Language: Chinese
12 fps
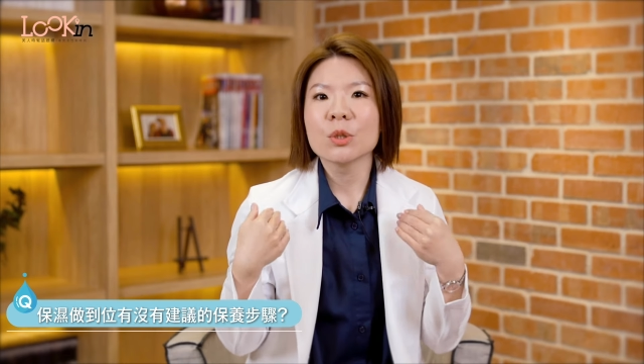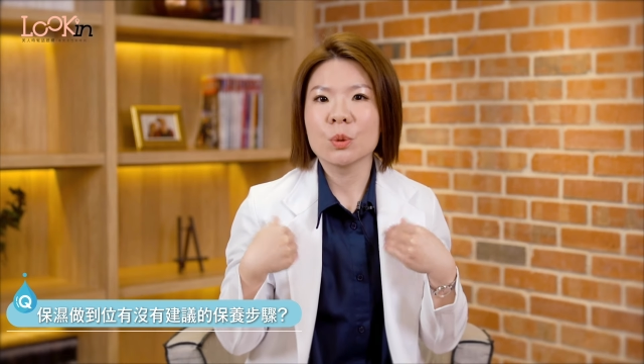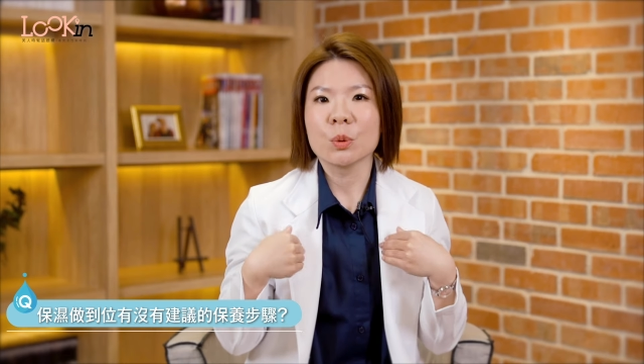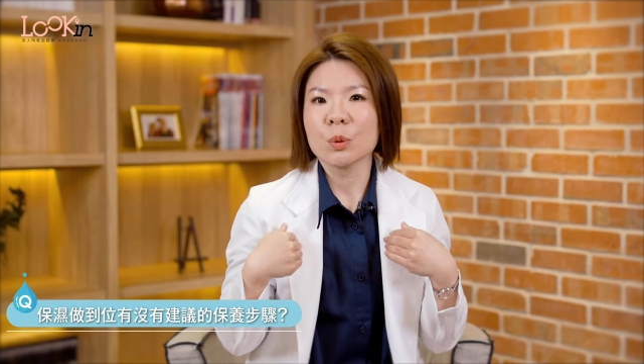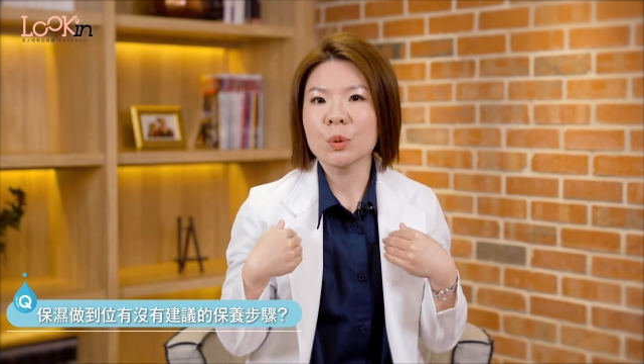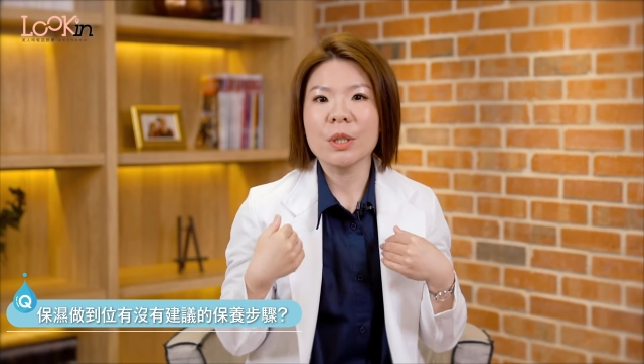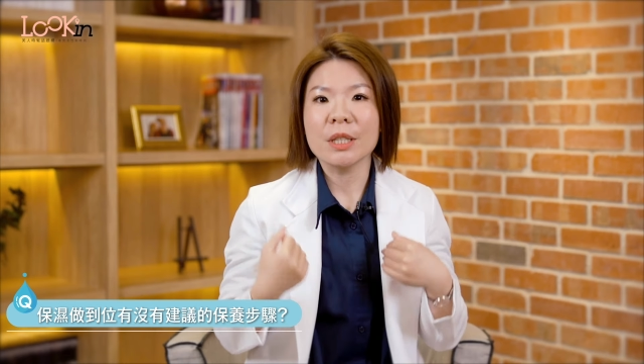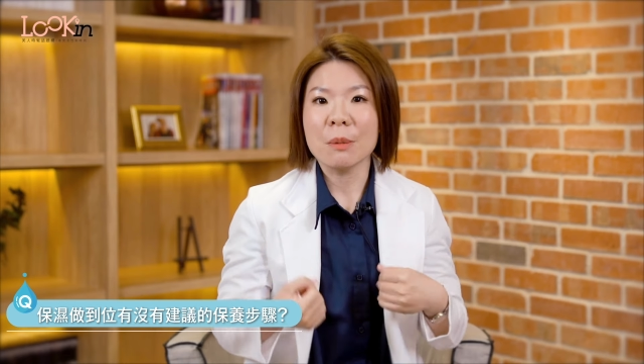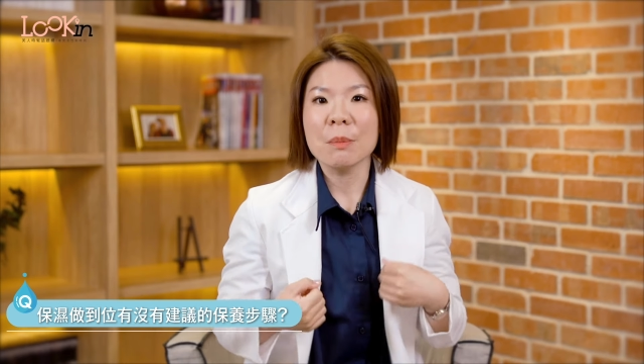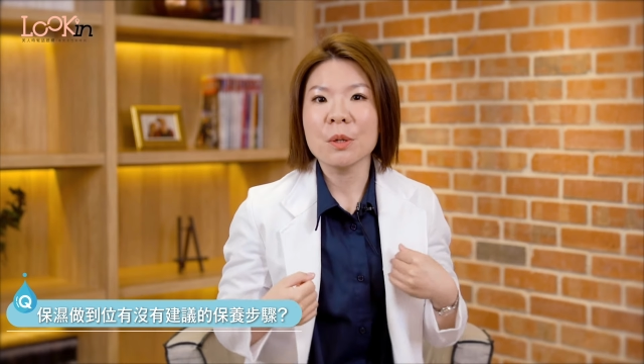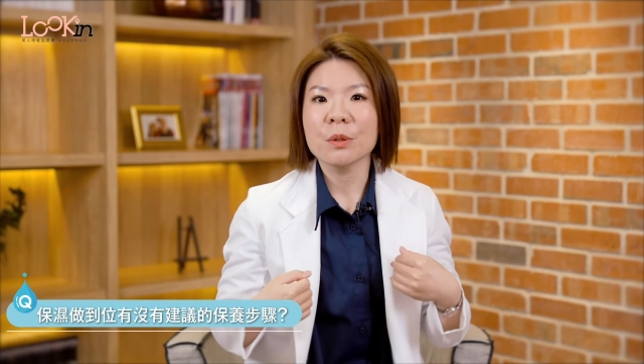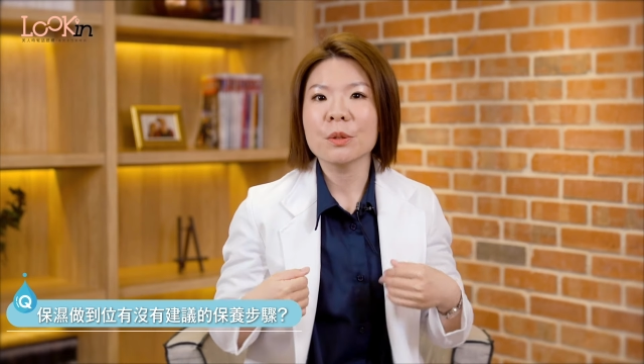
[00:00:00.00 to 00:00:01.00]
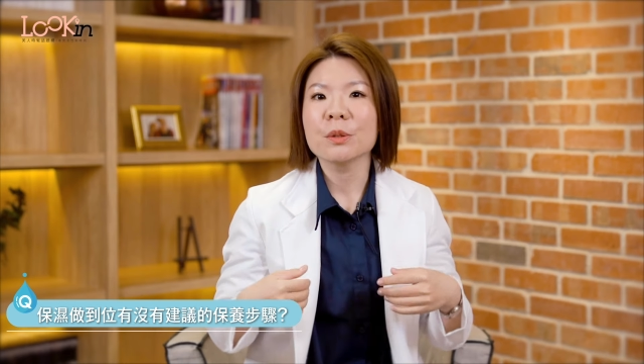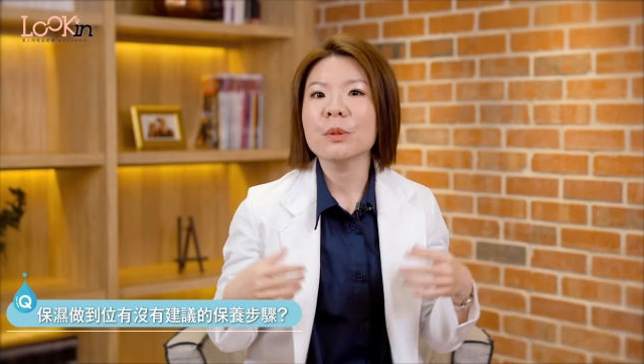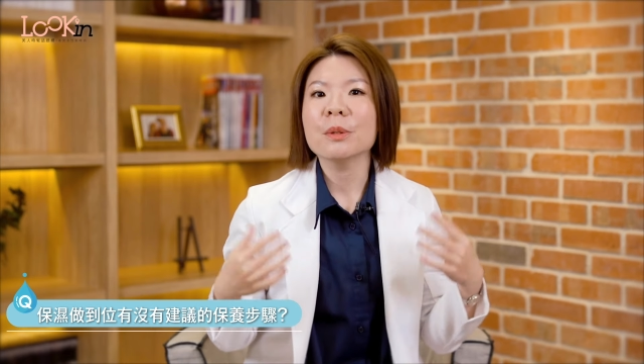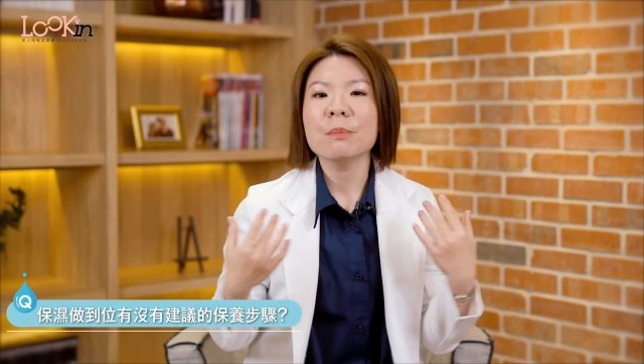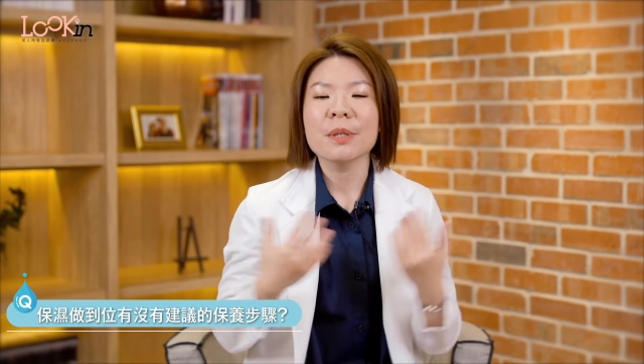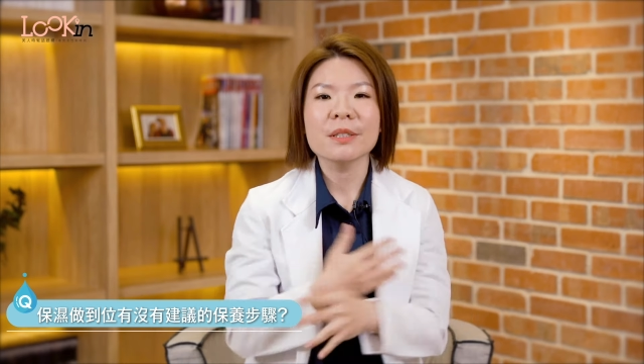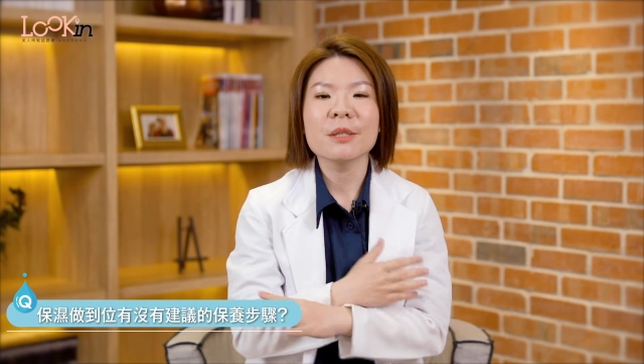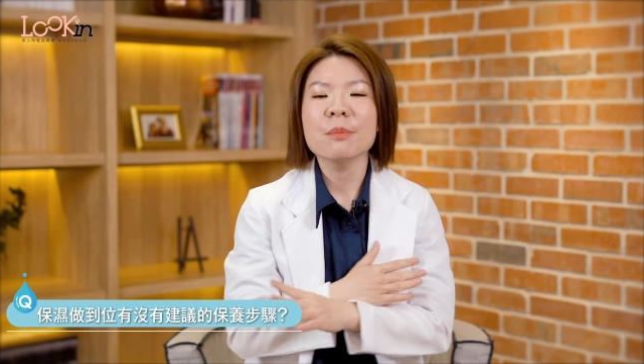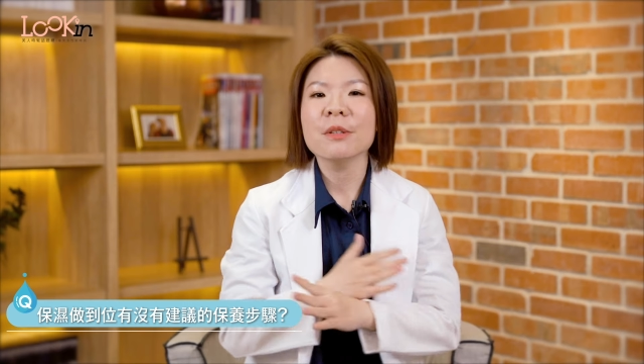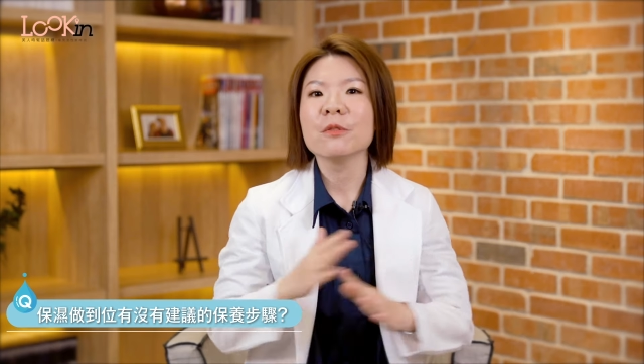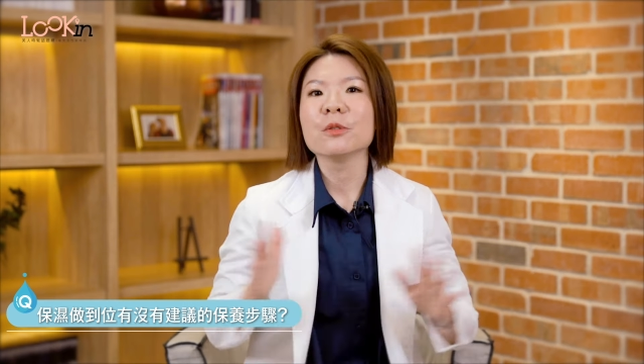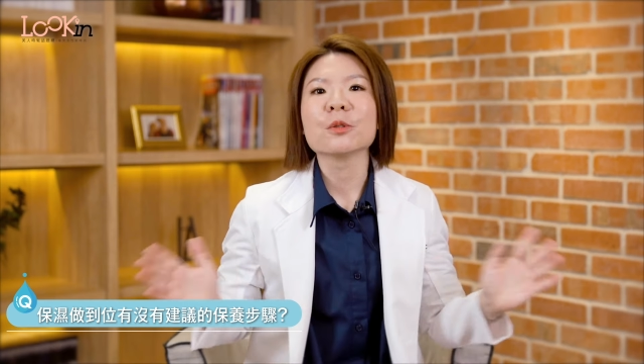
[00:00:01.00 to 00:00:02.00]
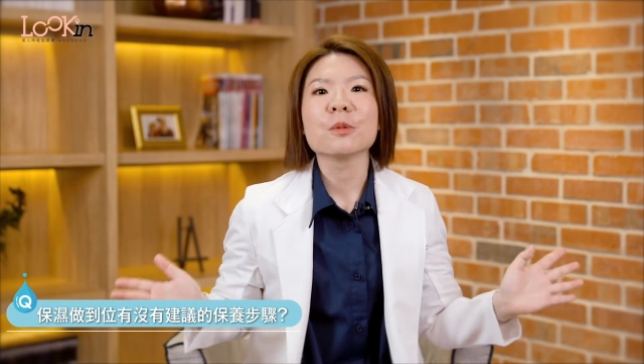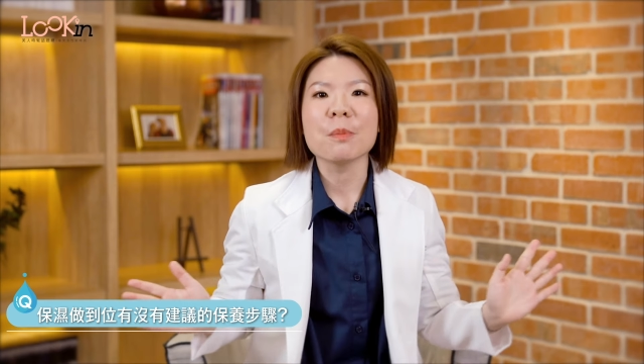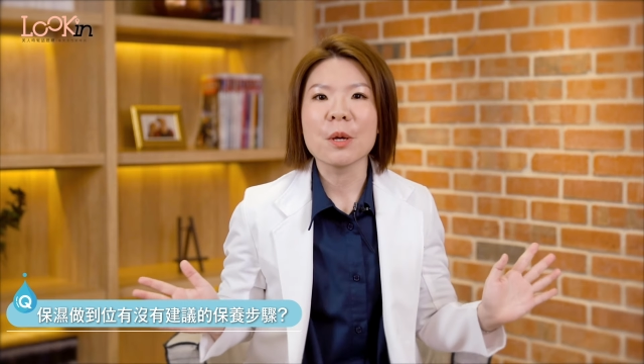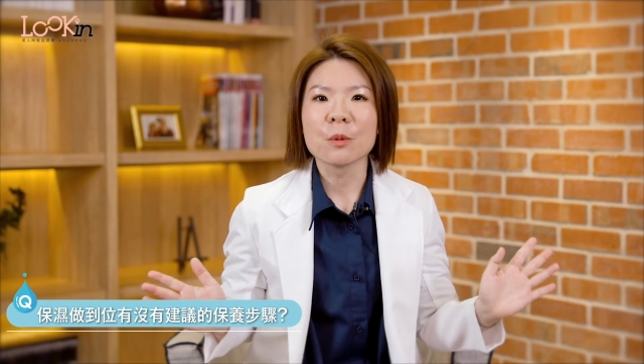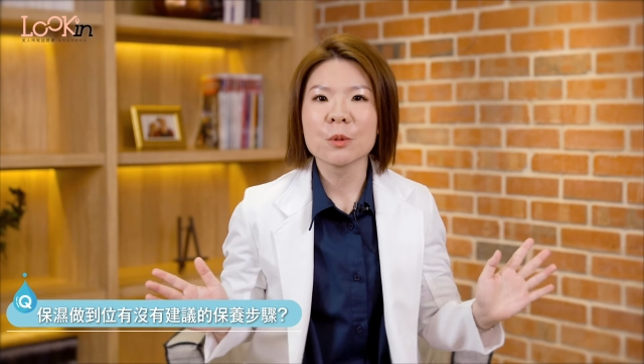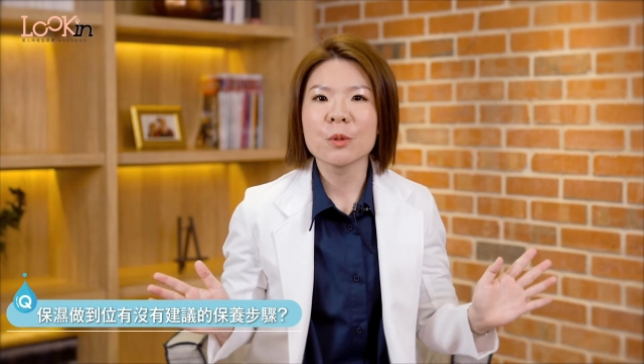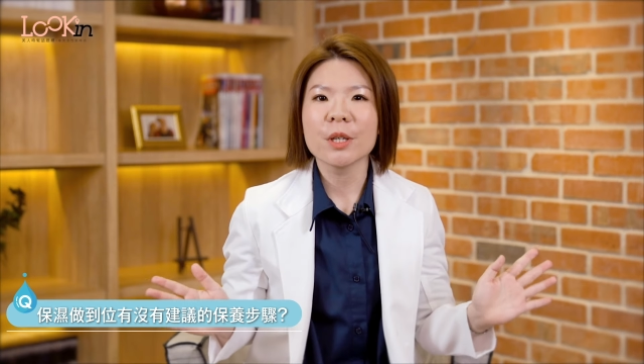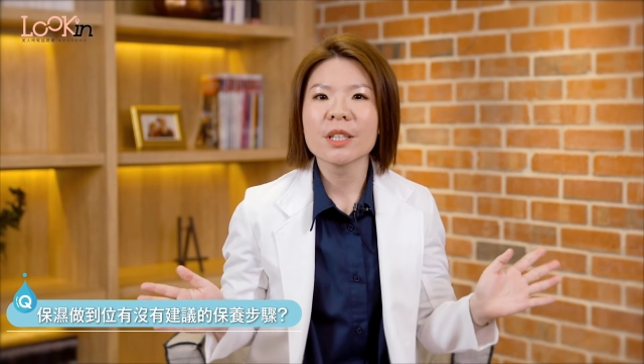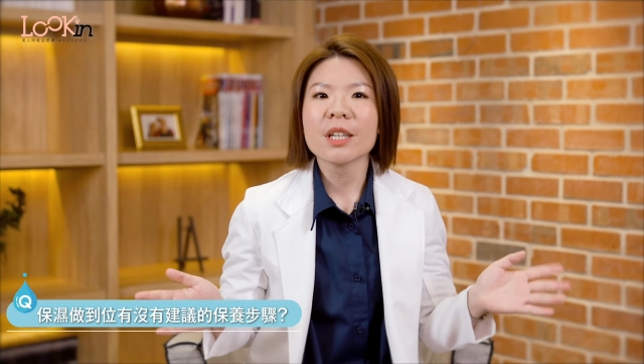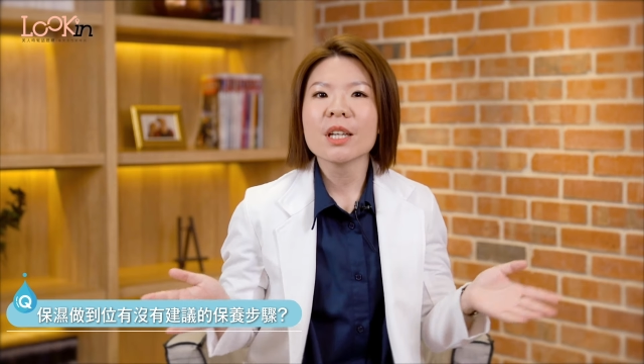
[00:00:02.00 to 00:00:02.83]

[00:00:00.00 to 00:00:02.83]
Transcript: 锁水也没有用，因为你本身皮肤就是没有水。